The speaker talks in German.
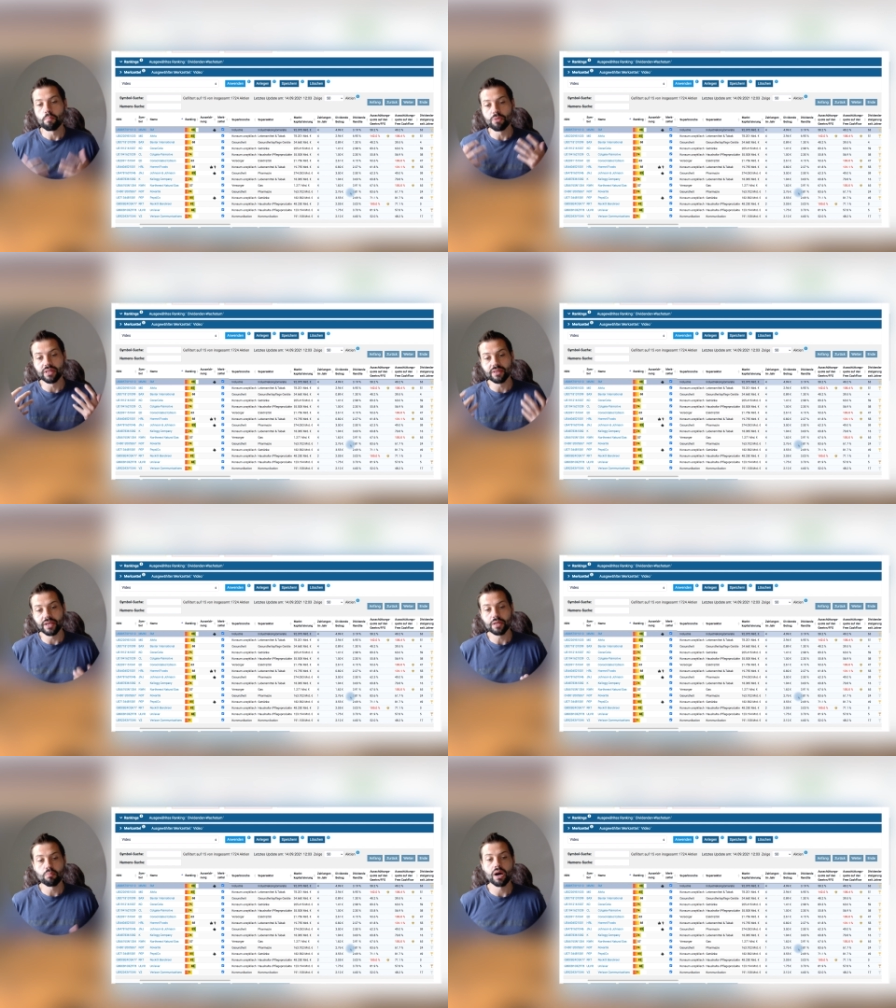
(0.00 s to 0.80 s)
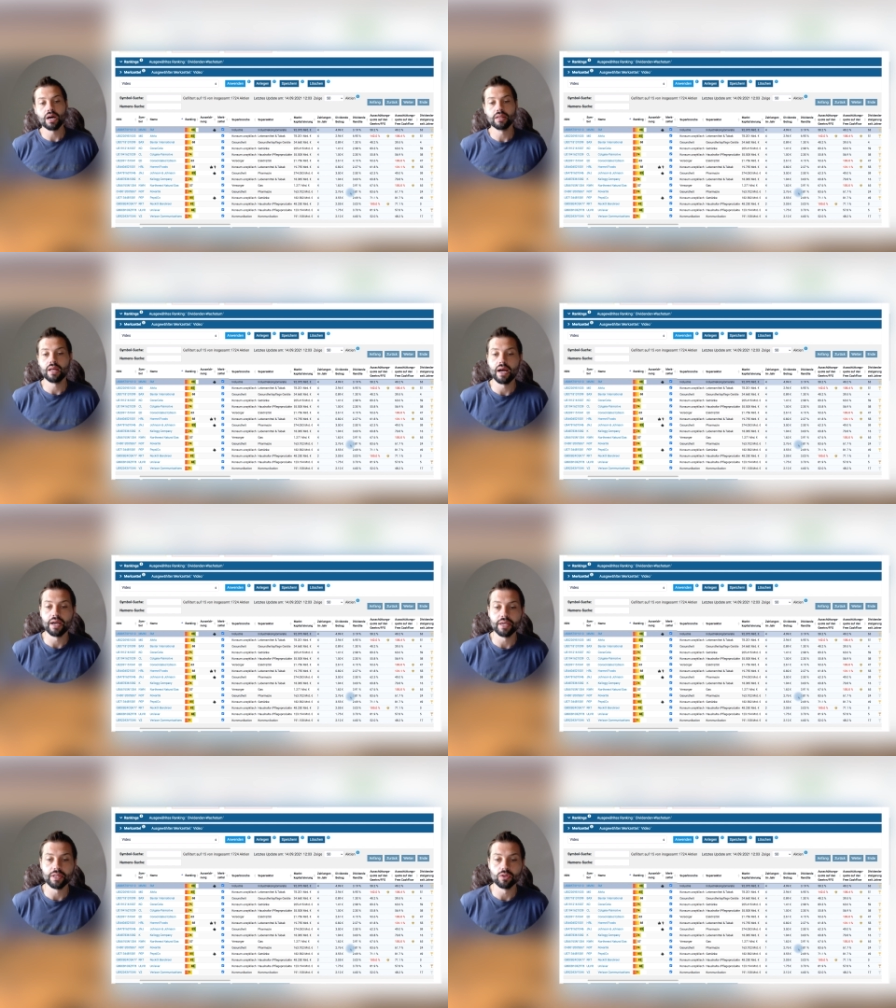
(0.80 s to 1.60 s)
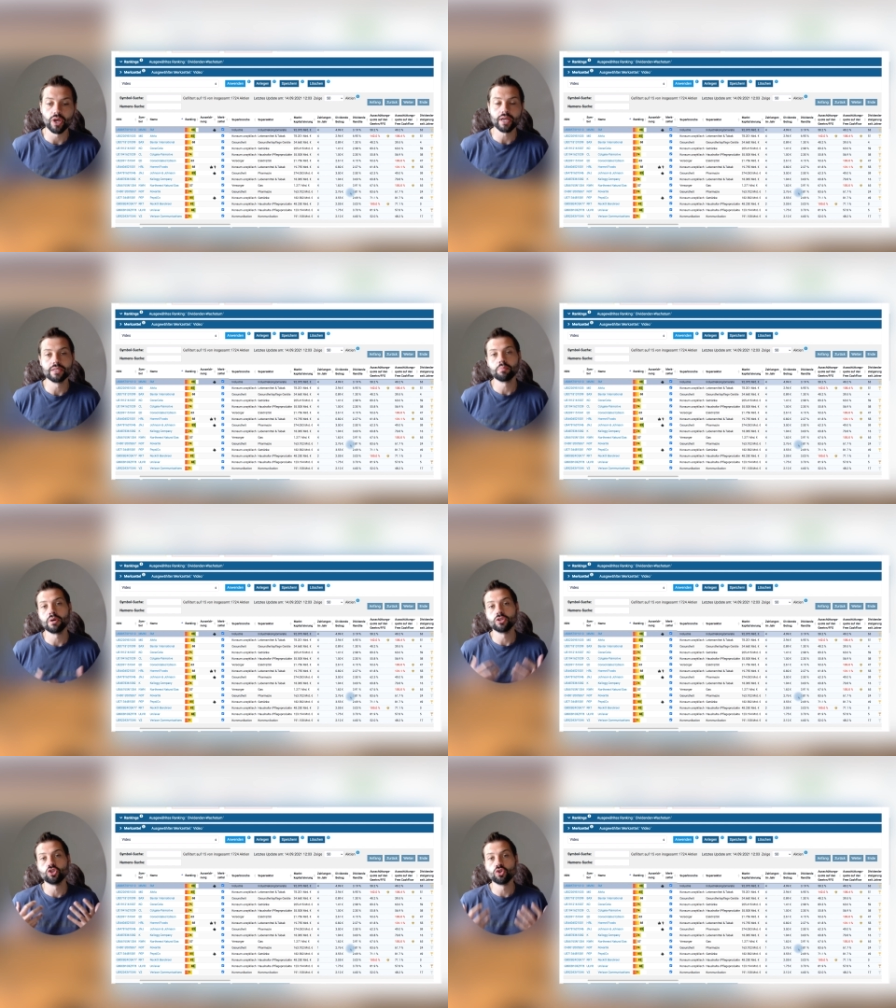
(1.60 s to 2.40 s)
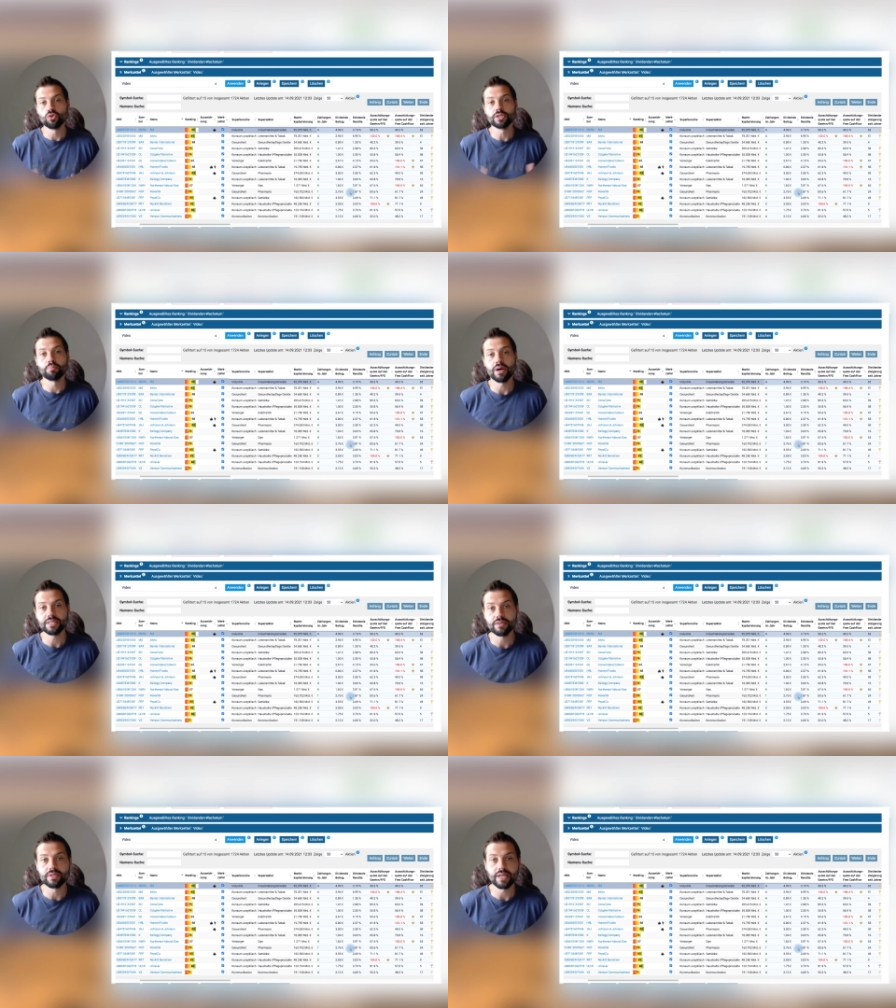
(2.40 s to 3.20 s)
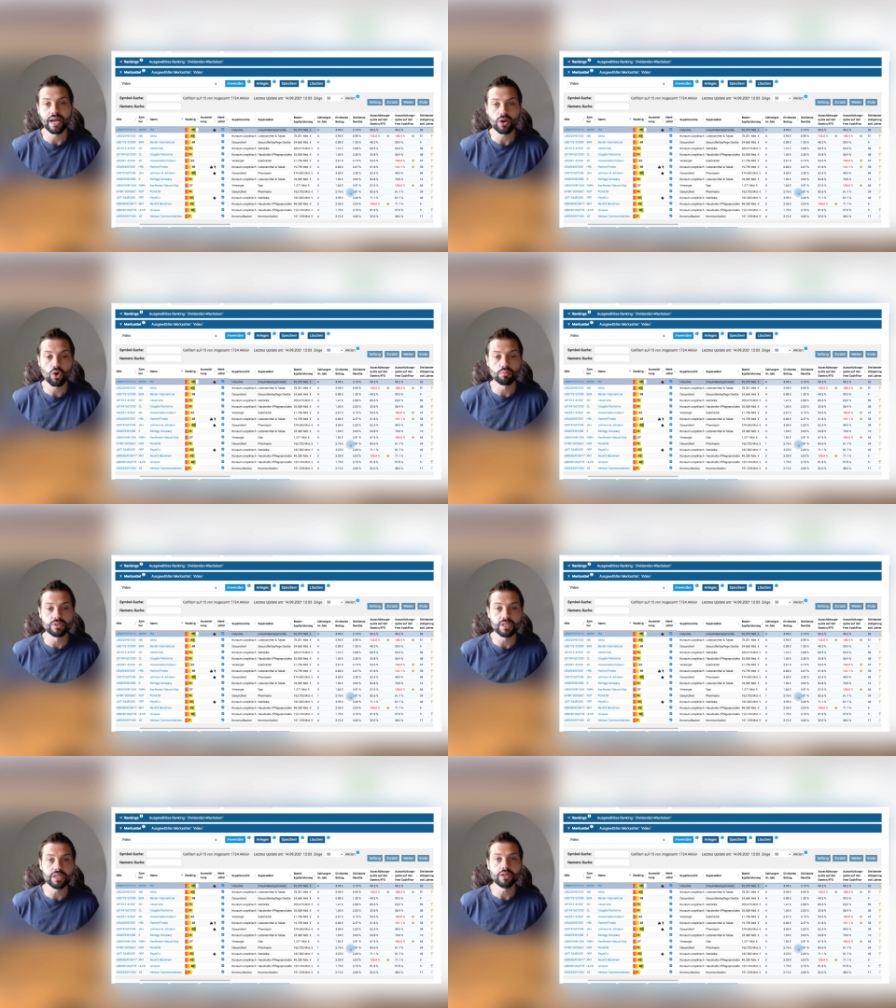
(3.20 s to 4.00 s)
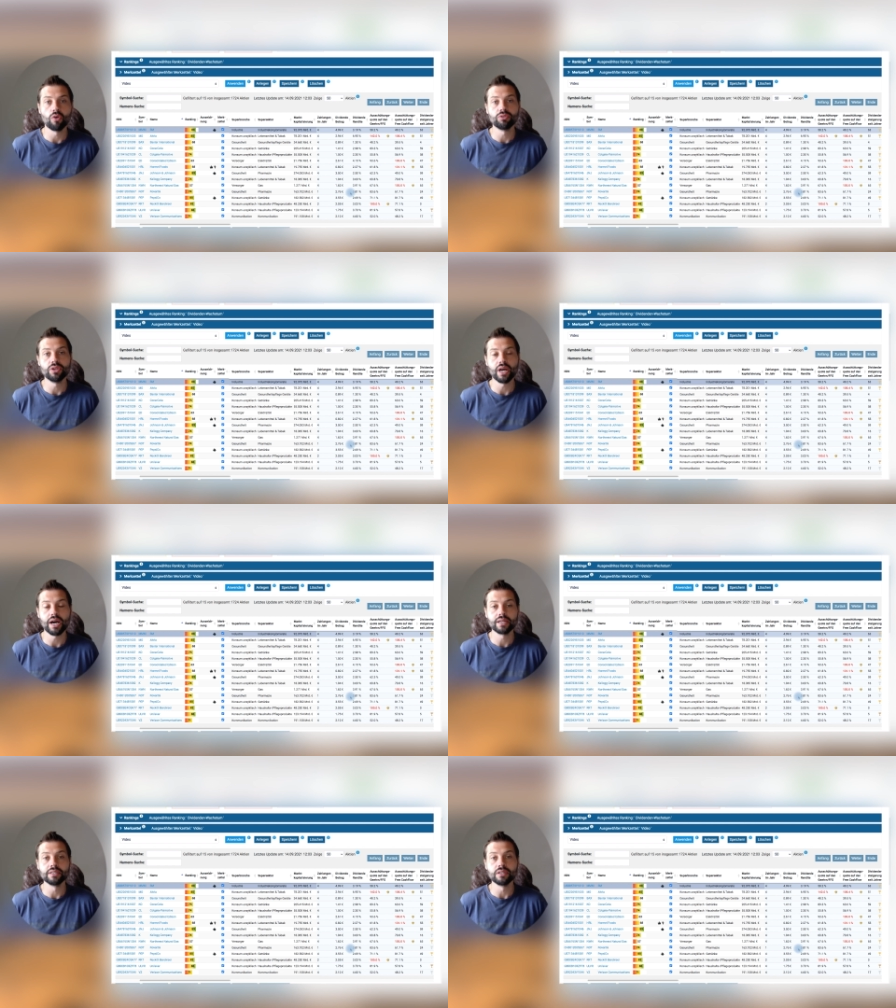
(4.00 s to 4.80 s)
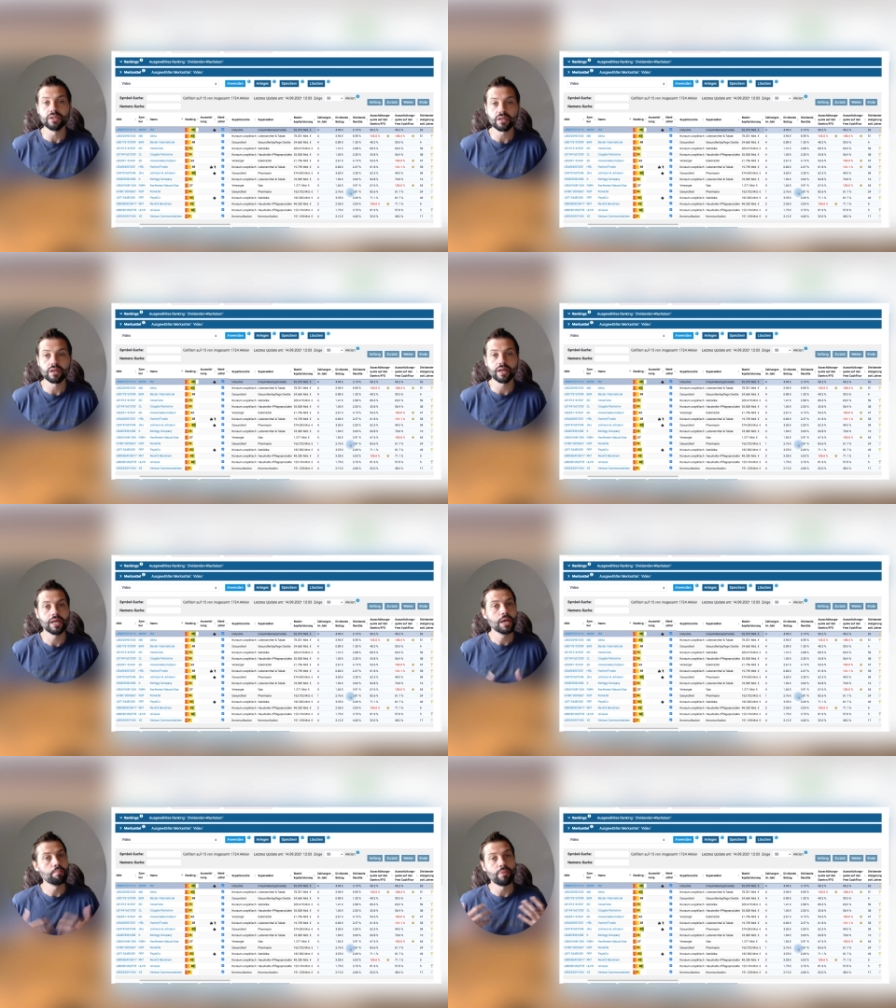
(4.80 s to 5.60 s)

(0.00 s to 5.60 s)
mit denen man ein, ja, ich sag mal, ein schönes passives Einkommen sich auf die Jahre generieren kann.